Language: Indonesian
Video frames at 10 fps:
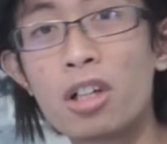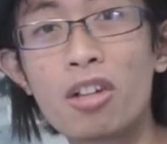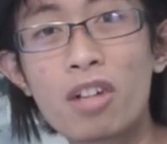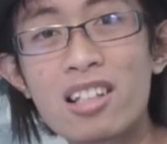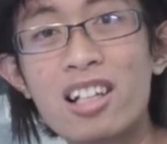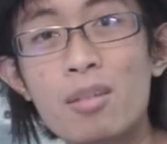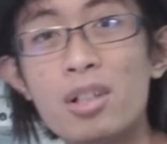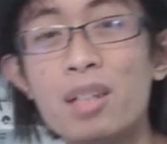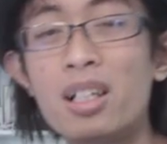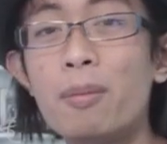Buat lokasi yang
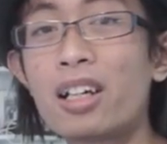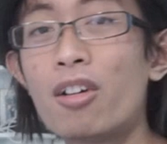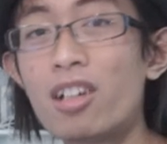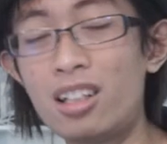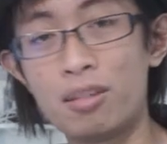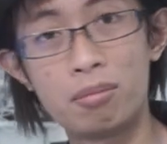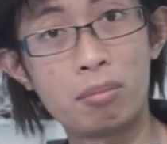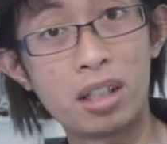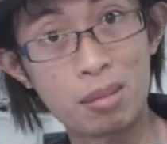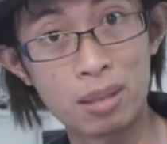tiba-tiba dipakai orang,
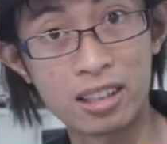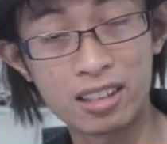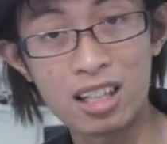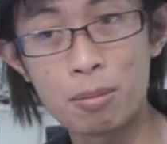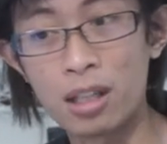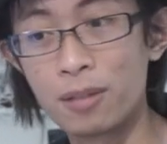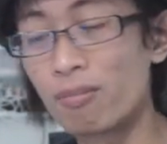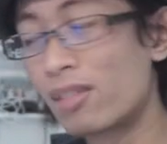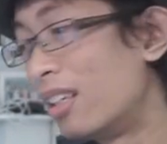backup plan kita apa?